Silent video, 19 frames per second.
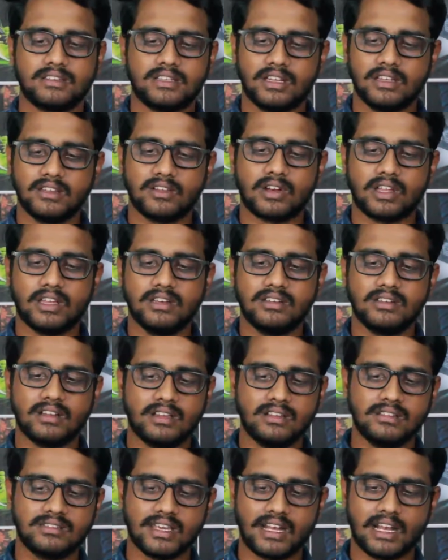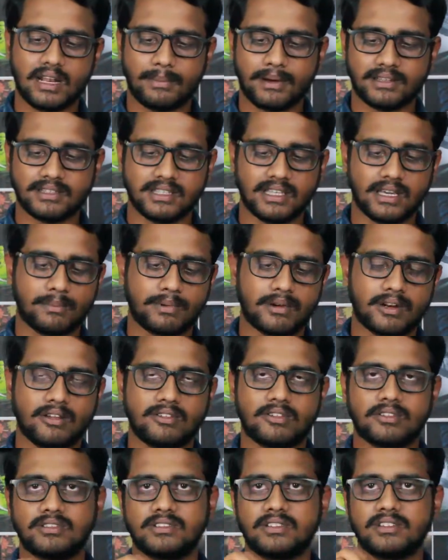தென் இதோட இன் இன்சைடில் பார்த்தீங்க அப்படின்னா
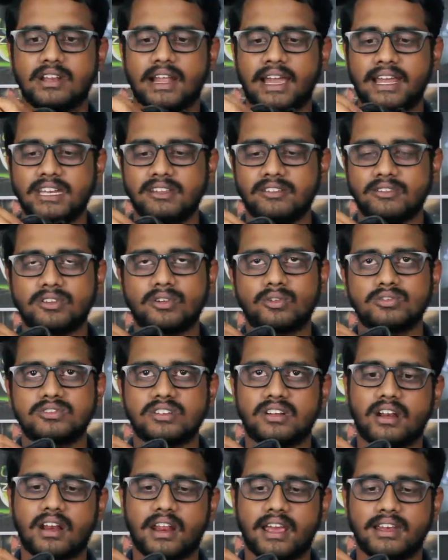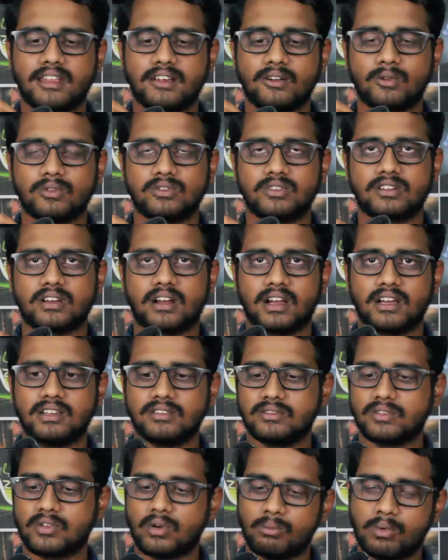வந்து லைனிங் வந்து குஷன் லைனிங் கொடுத்துருக்காங்க இது
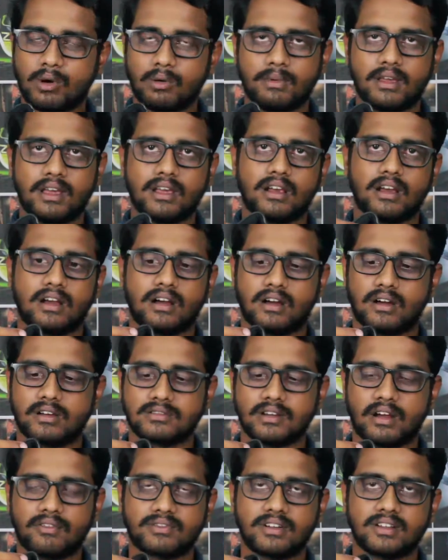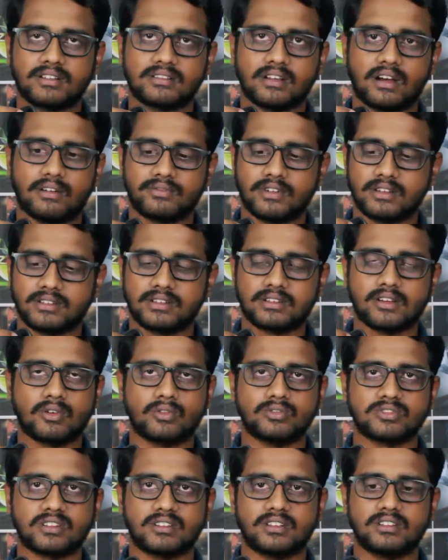வந்து ரொம்பவுமே சாஃப்ட்னஸ் சாஃப்ட்னஸ் இருக்க
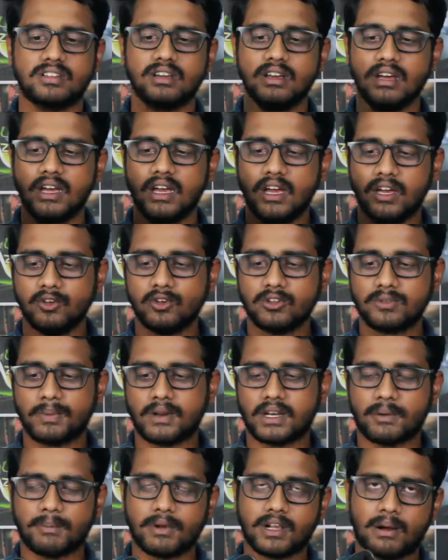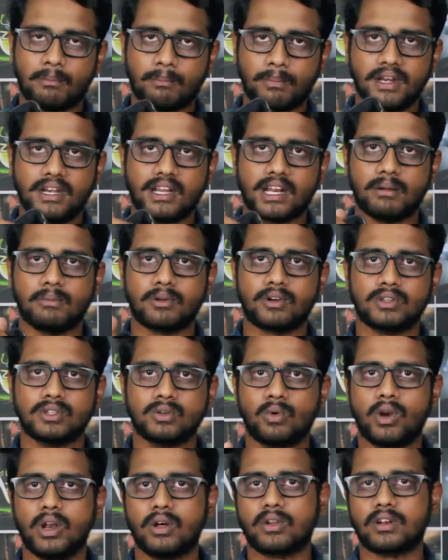குஷன் இது யூஸ் பண்ணுறப்ப கம்ப்ளீட்டாக நமக்கு
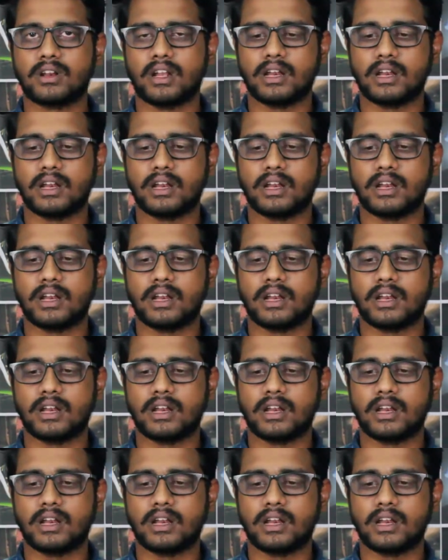வந்து உள்ள ஒரு